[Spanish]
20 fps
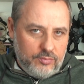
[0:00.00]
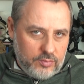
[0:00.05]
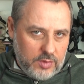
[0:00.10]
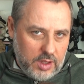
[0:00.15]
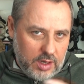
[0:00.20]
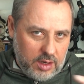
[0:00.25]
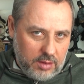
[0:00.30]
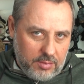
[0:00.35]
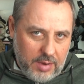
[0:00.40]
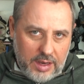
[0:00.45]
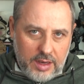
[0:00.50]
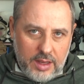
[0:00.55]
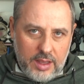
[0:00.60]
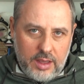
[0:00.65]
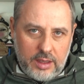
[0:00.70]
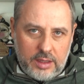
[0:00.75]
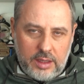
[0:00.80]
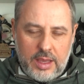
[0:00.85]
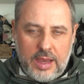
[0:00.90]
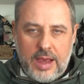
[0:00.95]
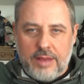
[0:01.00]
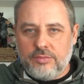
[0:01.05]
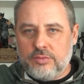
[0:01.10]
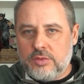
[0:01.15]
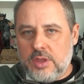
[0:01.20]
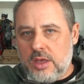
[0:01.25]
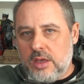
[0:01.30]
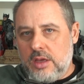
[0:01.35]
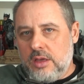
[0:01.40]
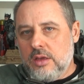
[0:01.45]
de animales
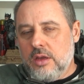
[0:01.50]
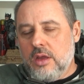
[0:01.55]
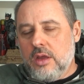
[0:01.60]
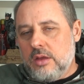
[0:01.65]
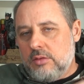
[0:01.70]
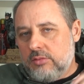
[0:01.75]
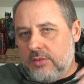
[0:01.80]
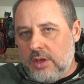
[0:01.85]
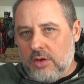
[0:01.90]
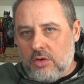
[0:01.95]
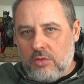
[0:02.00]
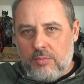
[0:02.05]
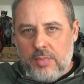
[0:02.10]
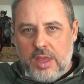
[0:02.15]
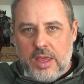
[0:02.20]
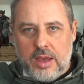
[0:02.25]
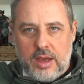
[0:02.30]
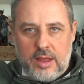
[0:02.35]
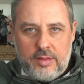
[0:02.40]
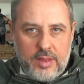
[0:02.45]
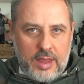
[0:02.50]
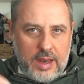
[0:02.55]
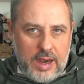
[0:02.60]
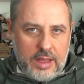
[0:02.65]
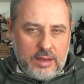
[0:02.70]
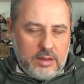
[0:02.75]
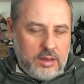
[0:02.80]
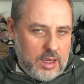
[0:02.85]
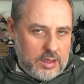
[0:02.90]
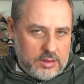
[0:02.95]
gigantes, de hormigas, de
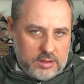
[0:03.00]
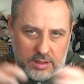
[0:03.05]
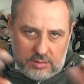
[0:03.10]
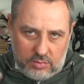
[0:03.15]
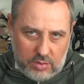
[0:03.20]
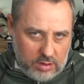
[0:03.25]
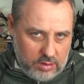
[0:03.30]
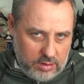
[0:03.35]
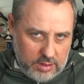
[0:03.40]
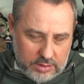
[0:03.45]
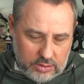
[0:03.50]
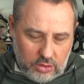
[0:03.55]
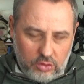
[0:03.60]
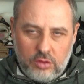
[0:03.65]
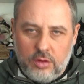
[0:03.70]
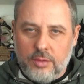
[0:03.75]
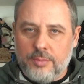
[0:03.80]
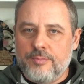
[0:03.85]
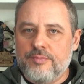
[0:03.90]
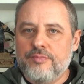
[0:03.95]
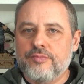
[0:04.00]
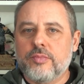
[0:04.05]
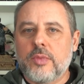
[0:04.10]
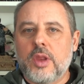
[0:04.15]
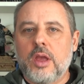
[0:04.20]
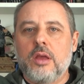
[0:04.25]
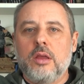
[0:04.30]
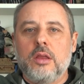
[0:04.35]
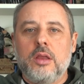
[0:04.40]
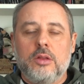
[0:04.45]
arañas y bueno, y de todo.
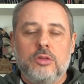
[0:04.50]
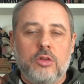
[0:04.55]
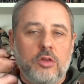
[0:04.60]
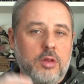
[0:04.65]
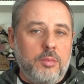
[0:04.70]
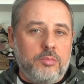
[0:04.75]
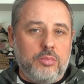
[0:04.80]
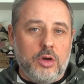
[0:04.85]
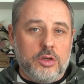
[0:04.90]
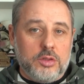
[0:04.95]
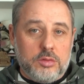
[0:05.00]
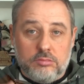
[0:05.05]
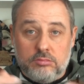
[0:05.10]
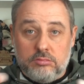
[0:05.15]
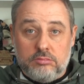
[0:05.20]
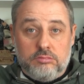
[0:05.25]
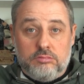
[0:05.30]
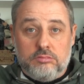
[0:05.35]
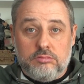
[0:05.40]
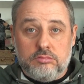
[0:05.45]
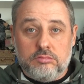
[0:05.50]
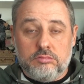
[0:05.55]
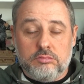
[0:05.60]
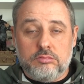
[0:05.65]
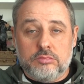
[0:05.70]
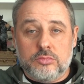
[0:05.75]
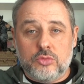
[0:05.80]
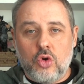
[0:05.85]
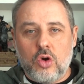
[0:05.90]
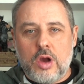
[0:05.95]
Y entonces pues
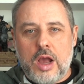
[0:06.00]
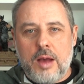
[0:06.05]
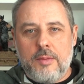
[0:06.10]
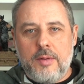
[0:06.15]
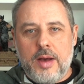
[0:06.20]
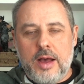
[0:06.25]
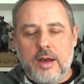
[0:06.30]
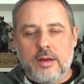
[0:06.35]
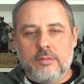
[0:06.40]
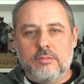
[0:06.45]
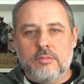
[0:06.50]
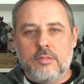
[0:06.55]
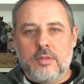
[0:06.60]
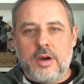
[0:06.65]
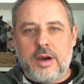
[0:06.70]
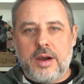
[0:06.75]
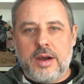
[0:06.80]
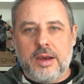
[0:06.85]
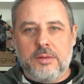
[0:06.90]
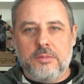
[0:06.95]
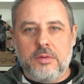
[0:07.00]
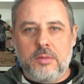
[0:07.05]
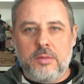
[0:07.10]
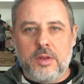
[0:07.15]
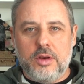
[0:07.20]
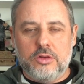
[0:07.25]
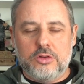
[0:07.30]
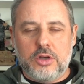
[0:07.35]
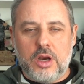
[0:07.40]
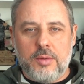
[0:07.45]
tocaba
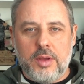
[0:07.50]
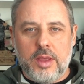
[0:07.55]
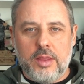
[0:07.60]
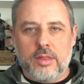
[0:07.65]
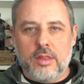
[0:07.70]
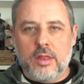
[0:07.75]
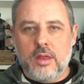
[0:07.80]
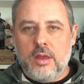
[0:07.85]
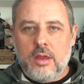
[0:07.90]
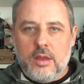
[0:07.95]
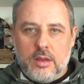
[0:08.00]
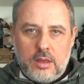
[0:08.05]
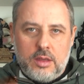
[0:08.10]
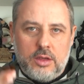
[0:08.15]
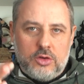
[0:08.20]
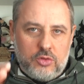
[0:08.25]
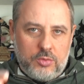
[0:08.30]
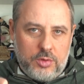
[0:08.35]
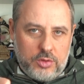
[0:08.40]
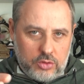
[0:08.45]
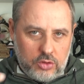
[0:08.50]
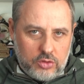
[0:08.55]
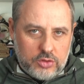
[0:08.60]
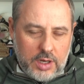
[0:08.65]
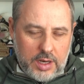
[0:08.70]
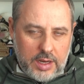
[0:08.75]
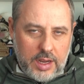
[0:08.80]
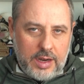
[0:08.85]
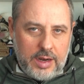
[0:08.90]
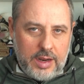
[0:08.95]
revivir otra vez, que sobre todo se
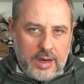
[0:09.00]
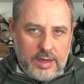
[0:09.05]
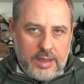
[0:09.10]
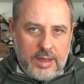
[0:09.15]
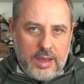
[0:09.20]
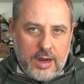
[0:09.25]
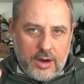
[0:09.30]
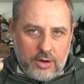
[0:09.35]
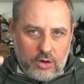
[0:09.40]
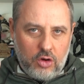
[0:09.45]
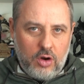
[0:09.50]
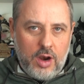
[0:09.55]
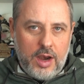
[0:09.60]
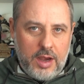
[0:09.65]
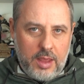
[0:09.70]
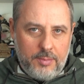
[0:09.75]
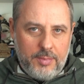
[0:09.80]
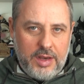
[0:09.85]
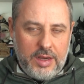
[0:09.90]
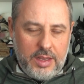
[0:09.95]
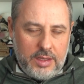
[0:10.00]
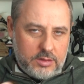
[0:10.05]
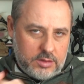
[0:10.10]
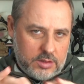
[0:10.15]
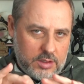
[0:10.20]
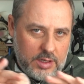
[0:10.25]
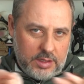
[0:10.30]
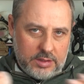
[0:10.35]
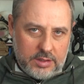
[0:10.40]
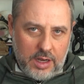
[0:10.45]
encargaría Roland
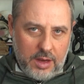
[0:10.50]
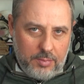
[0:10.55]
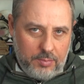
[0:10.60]
Emmerich, es el